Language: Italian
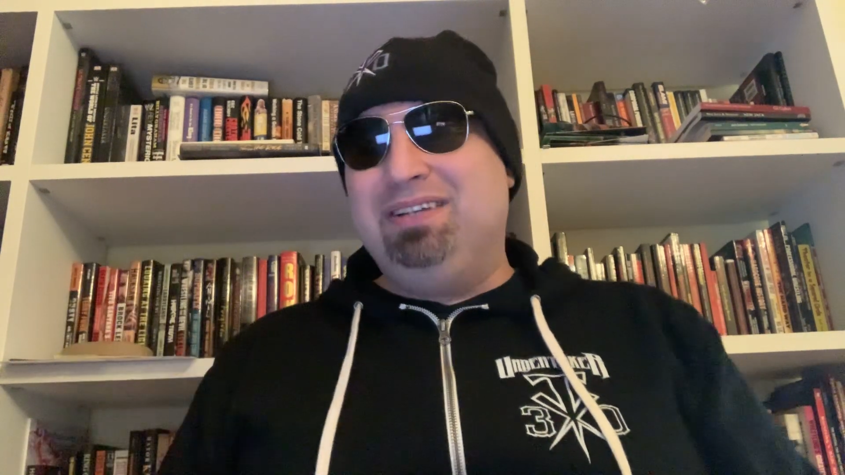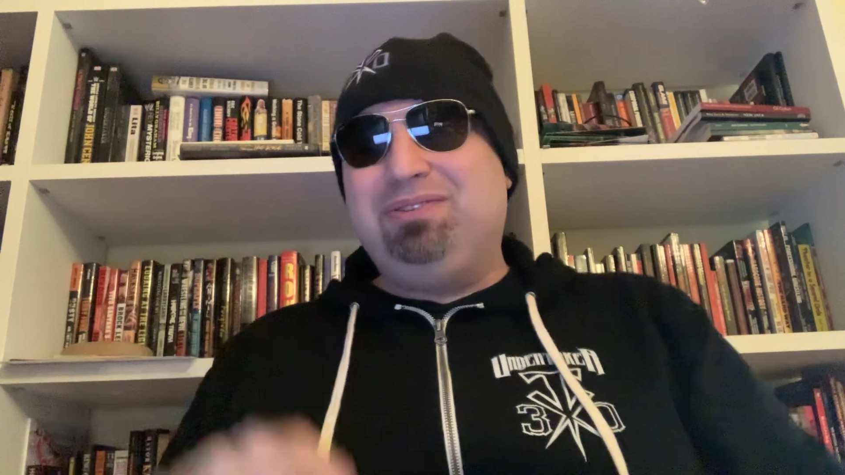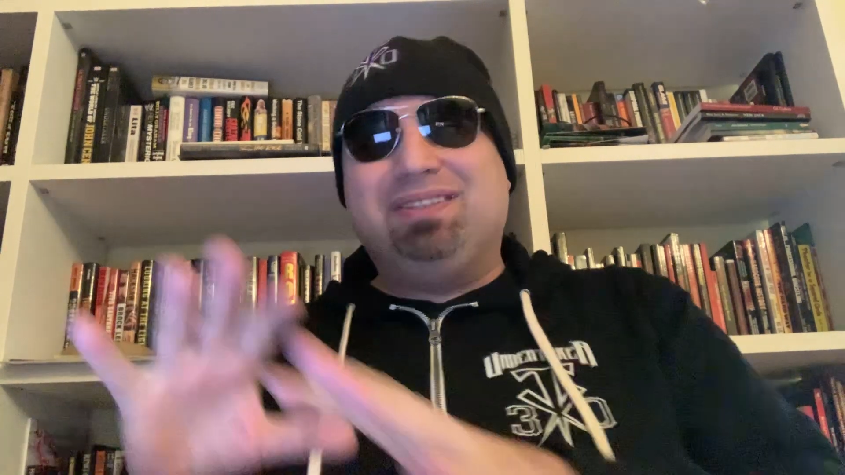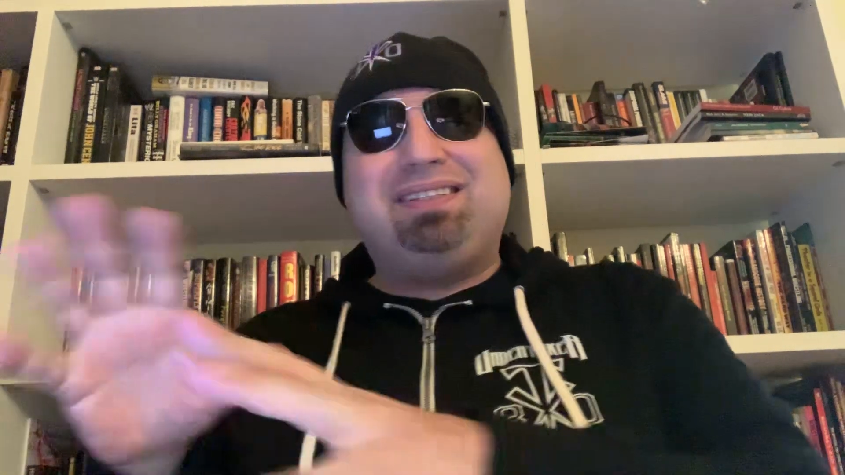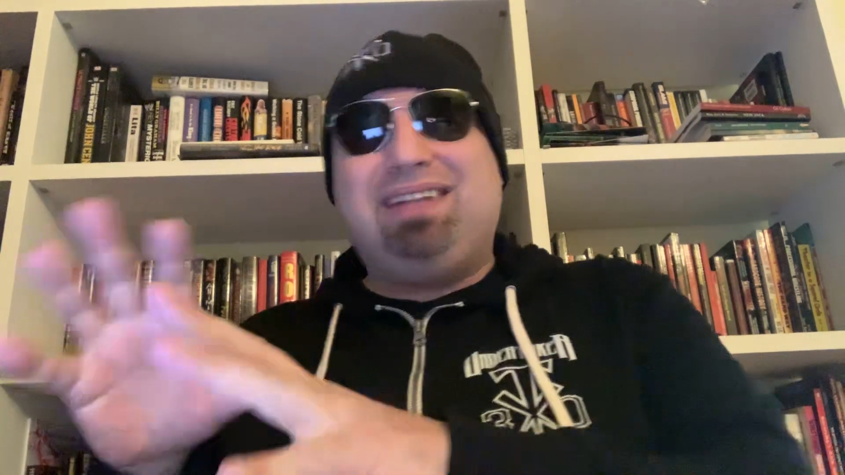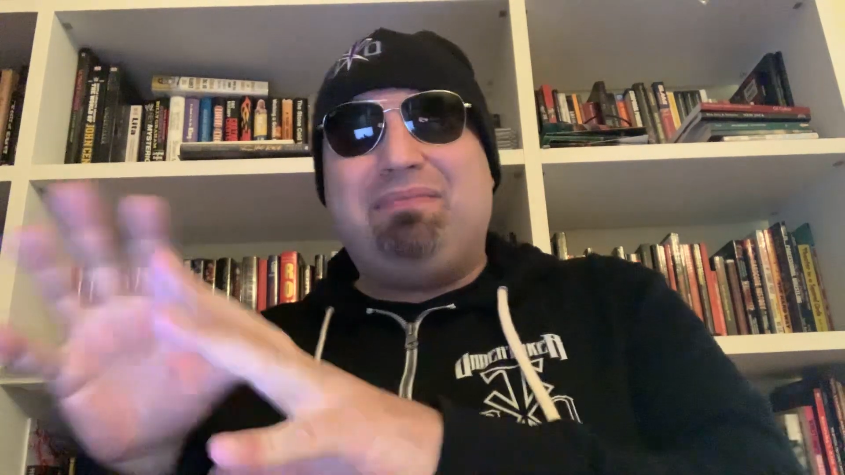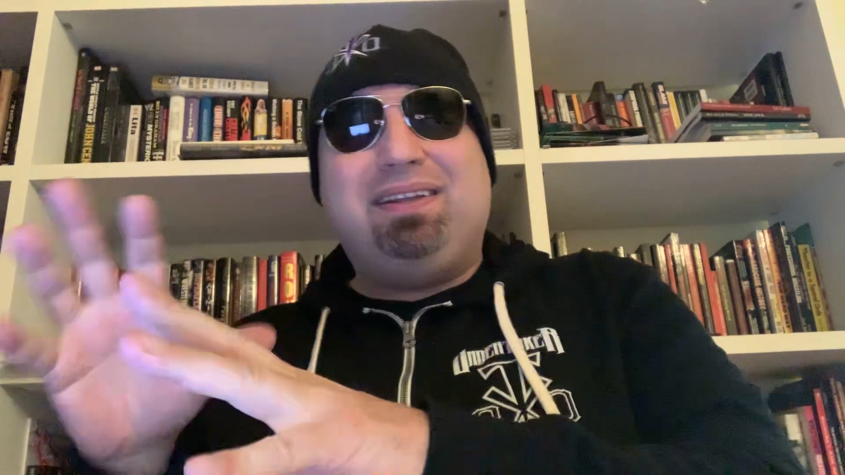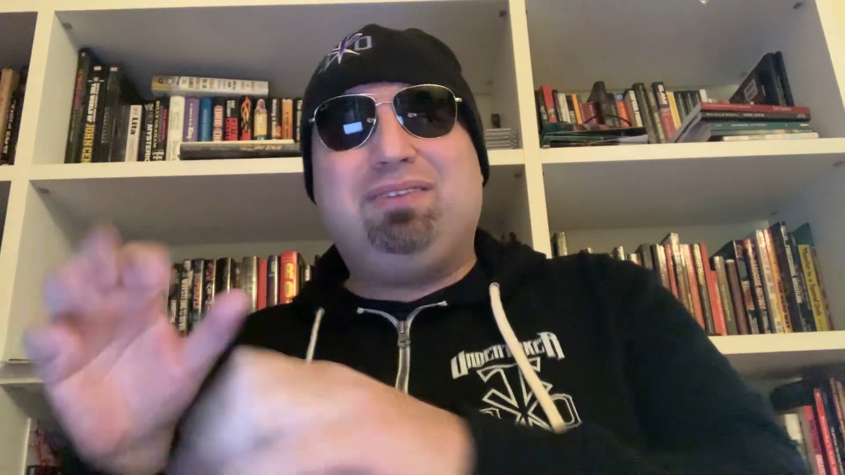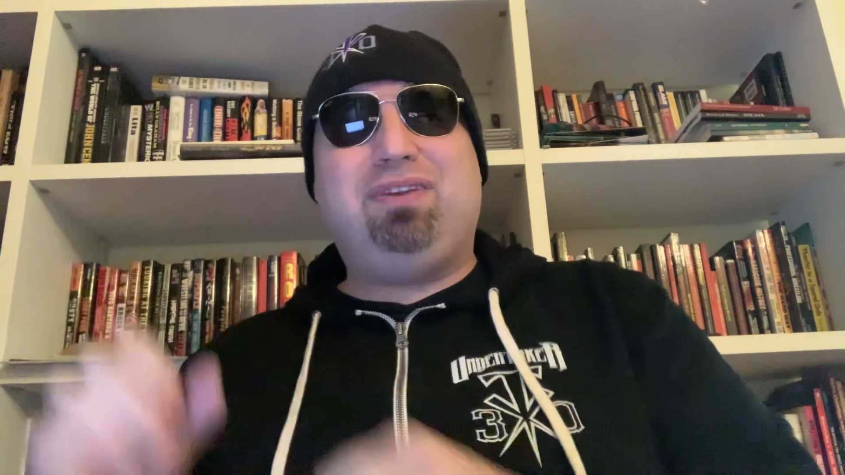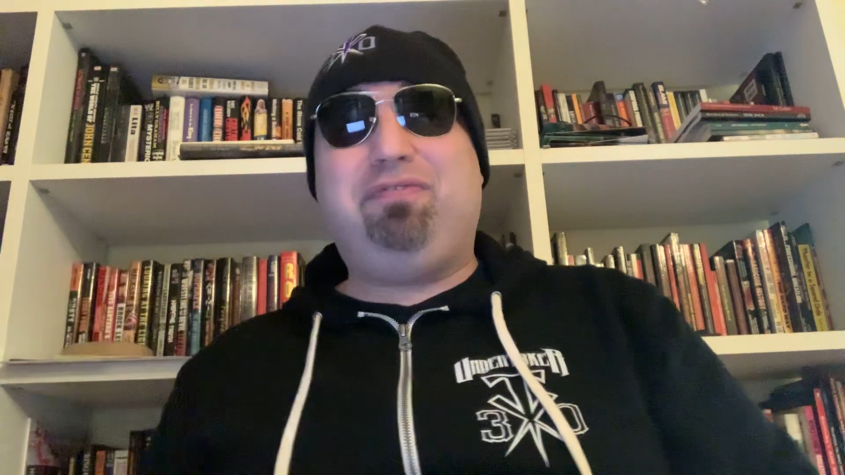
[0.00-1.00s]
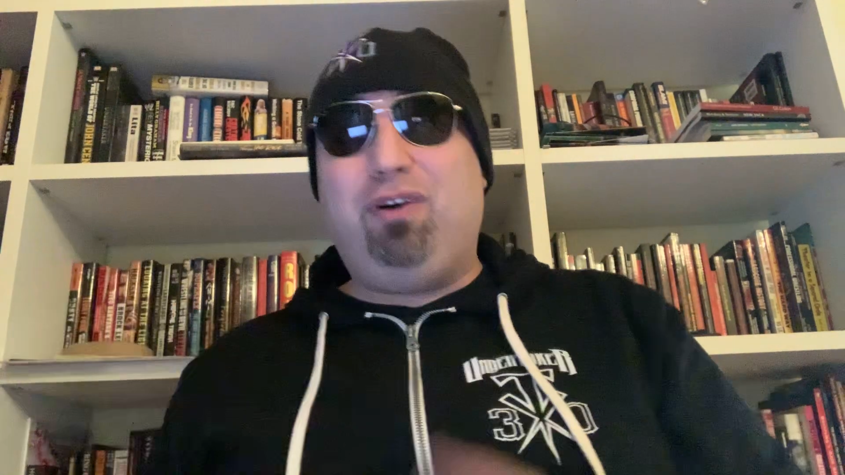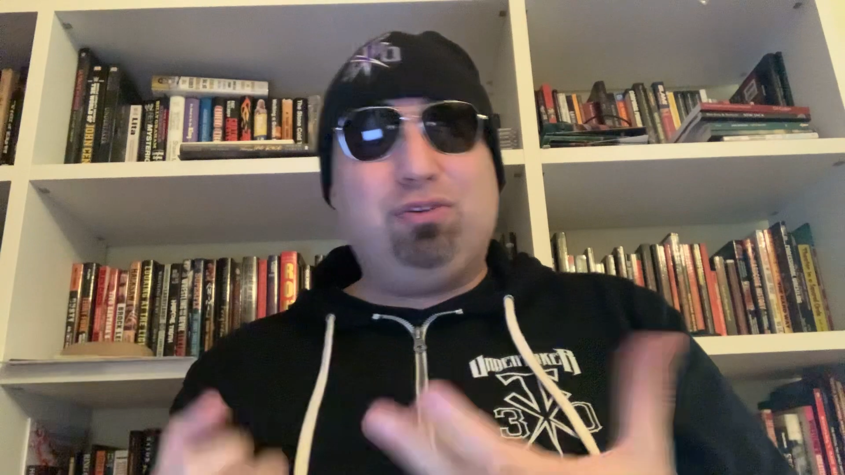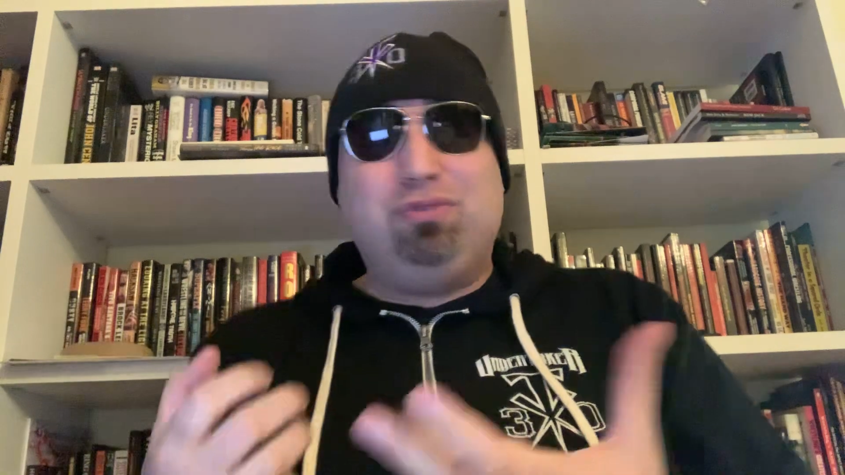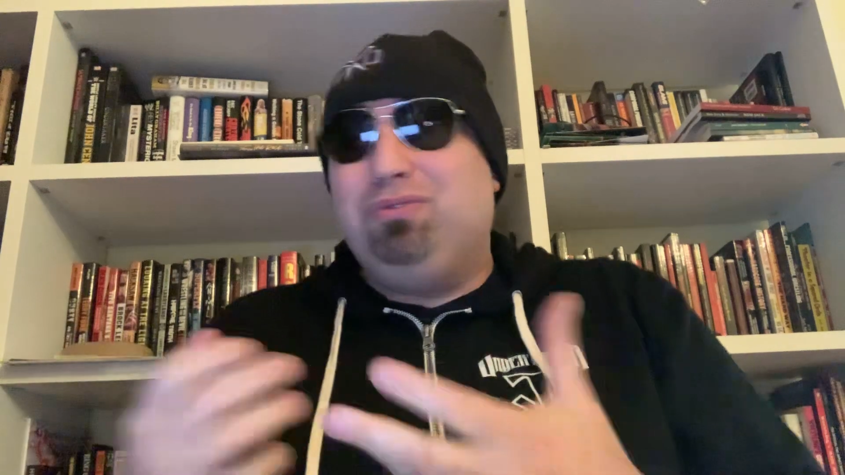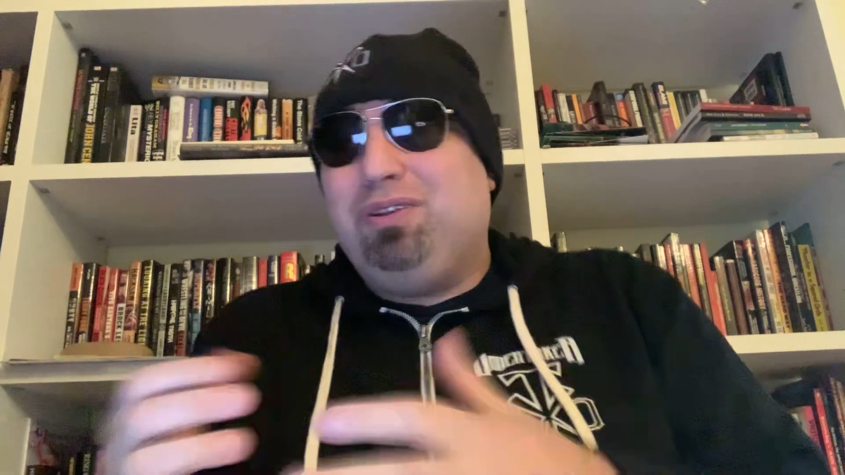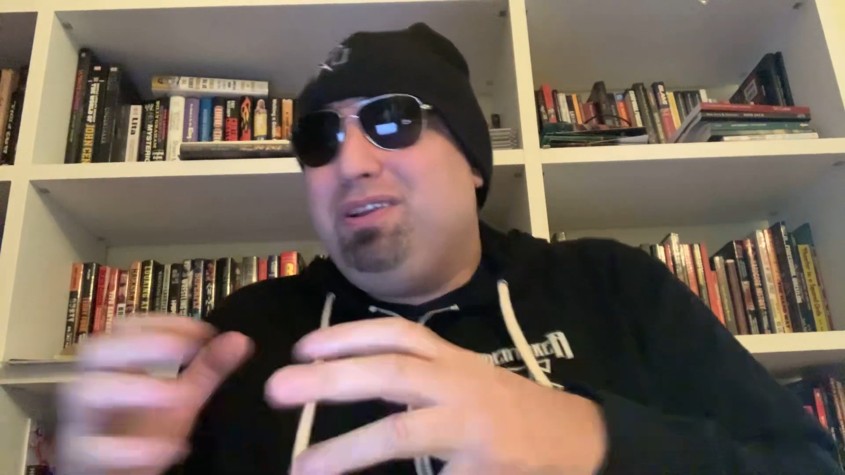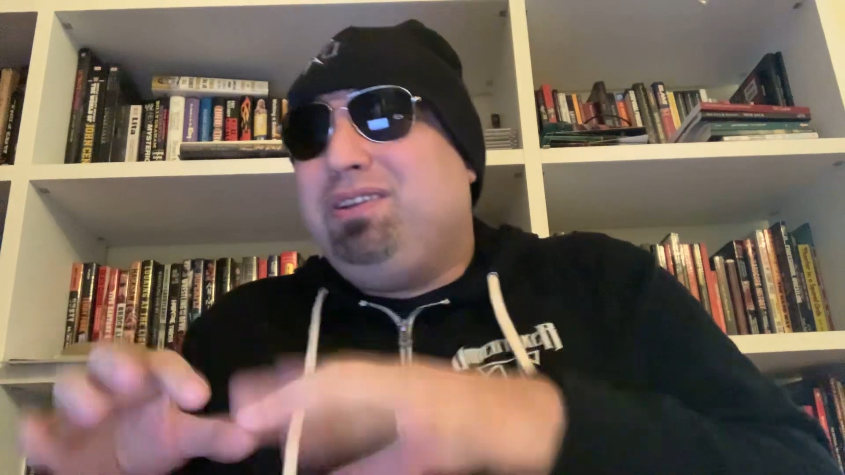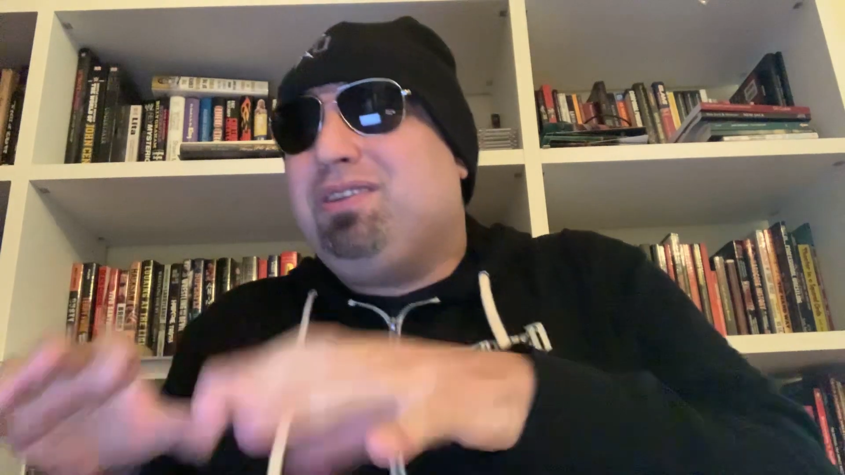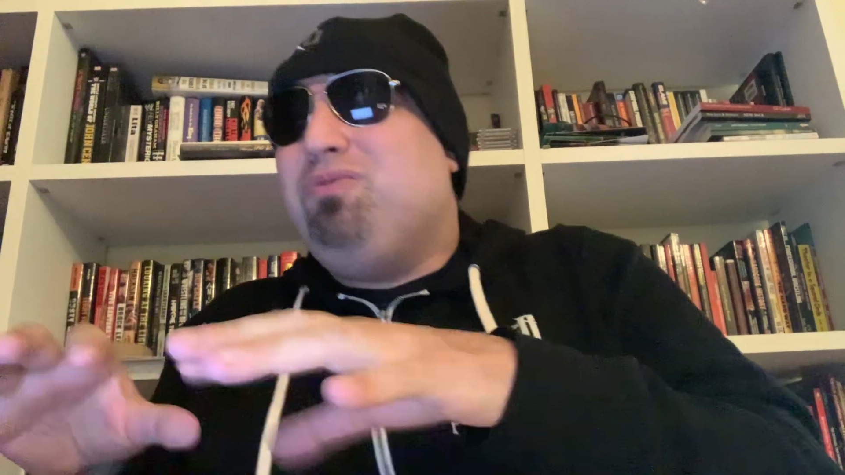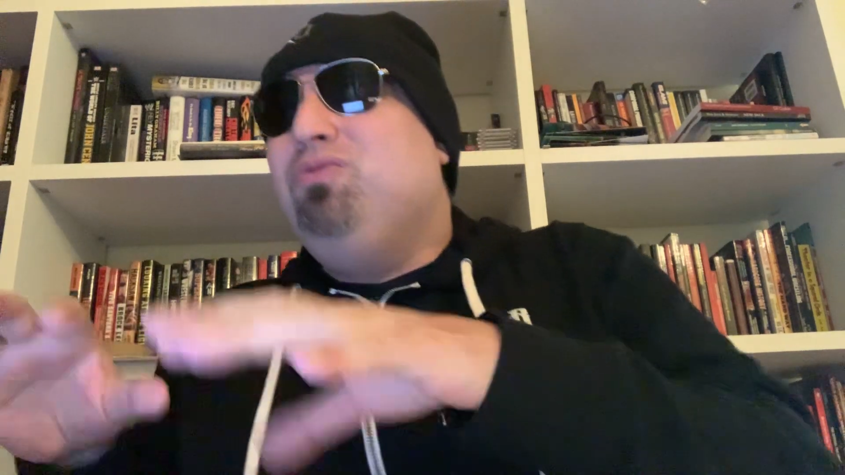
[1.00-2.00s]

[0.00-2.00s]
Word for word: John Cena mette una foto, tutti lì a dire uh,